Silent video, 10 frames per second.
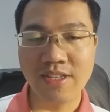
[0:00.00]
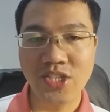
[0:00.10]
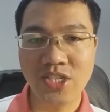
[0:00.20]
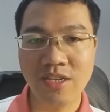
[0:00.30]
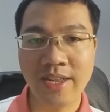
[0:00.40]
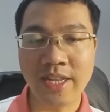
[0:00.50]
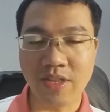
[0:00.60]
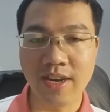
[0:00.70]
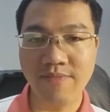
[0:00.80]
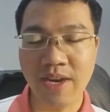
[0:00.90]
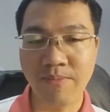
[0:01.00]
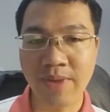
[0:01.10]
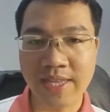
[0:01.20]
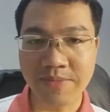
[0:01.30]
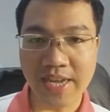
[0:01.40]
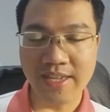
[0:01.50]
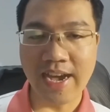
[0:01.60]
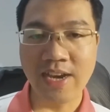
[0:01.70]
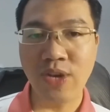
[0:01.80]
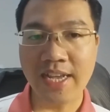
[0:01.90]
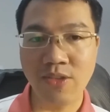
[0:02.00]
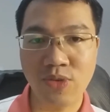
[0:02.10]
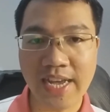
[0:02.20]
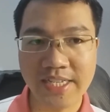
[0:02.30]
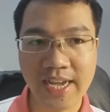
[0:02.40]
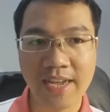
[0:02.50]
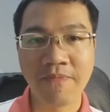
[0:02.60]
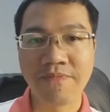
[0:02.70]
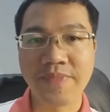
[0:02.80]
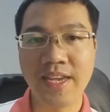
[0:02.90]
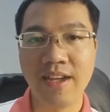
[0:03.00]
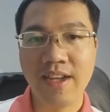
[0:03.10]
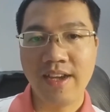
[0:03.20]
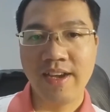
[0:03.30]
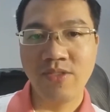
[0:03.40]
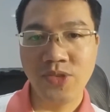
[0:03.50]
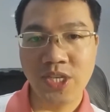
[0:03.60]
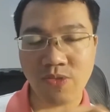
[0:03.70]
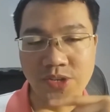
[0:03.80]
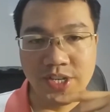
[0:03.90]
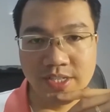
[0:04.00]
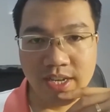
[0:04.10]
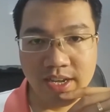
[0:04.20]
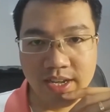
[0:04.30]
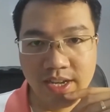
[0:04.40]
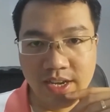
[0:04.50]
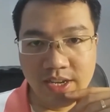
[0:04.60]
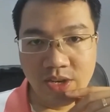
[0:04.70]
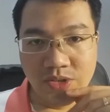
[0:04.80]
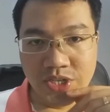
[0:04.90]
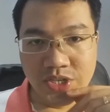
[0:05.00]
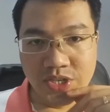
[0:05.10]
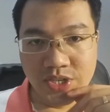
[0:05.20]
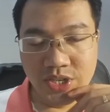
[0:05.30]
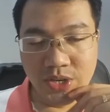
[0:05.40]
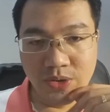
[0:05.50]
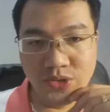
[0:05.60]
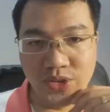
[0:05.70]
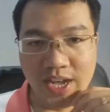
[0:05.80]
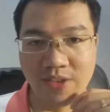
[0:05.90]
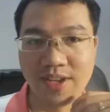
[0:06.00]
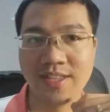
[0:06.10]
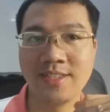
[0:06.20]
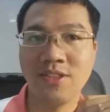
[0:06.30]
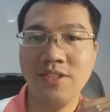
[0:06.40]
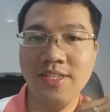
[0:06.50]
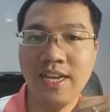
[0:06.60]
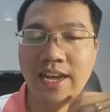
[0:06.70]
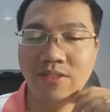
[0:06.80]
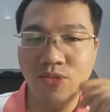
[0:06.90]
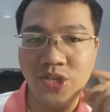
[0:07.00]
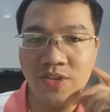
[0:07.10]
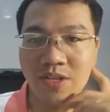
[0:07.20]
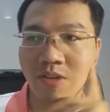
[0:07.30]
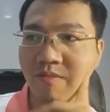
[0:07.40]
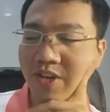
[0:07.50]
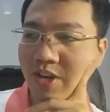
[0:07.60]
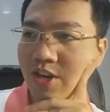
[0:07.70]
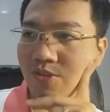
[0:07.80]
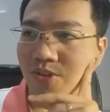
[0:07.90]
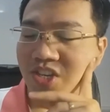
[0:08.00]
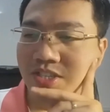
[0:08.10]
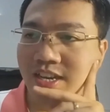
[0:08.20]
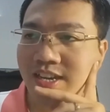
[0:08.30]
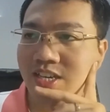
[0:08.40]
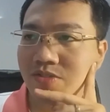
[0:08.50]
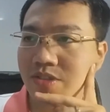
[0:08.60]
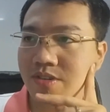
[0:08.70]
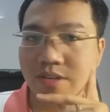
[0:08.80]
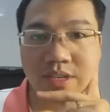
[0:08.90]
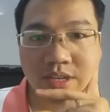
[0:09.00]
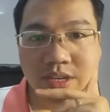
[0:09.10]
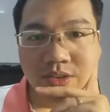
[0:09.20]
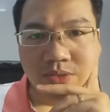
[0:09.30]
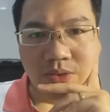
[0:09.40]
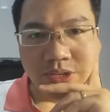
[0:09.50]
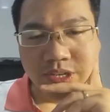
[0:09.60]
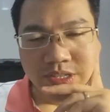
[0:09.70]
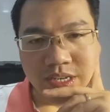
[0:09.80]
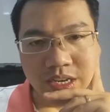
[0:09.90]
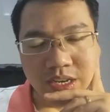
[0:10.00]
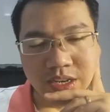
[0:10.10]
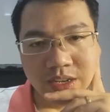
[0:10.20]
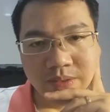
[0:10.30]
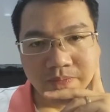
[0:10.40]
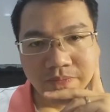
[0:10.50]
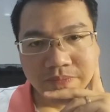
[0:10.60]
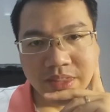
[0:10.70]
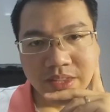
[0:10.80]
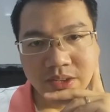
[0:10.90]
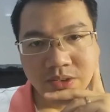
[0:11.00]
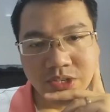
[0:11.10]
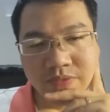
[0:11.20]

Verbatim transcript: là chưa lần nào tới và mới tham gia thì ấn nút like nút like share nha em thu chiều của chân ra yêu chứ yêu chứ hành à đó chính xác em thu chiều là câu đúng rồi của chân ra yêu của chân ra yêu